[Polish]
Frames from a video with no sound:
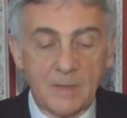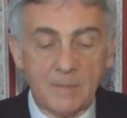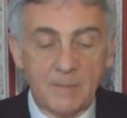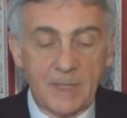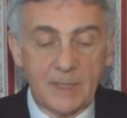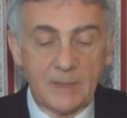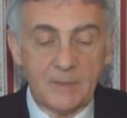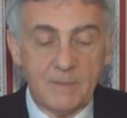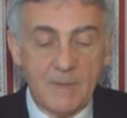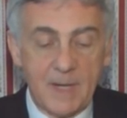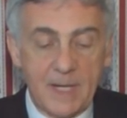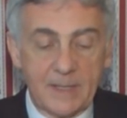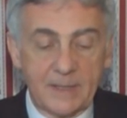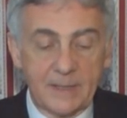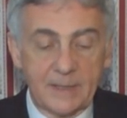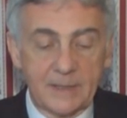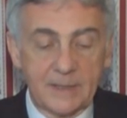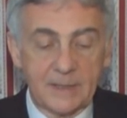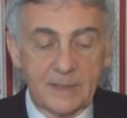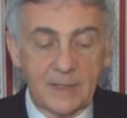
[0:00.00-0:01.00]
pan
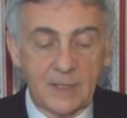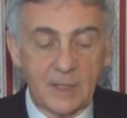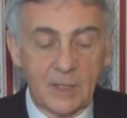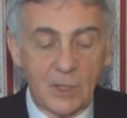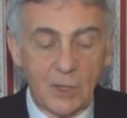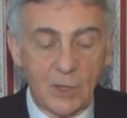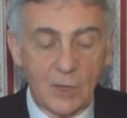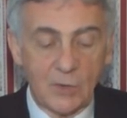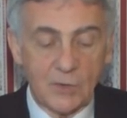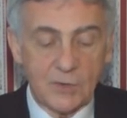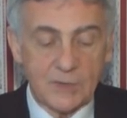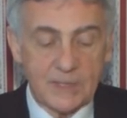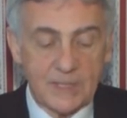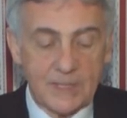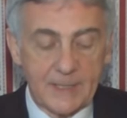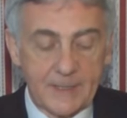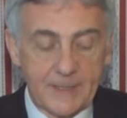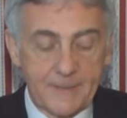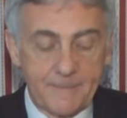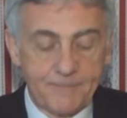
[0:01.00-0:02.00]
Marek
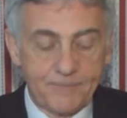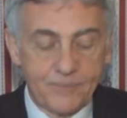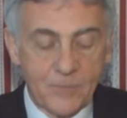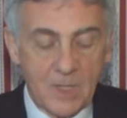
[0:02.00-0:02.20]
Kozak.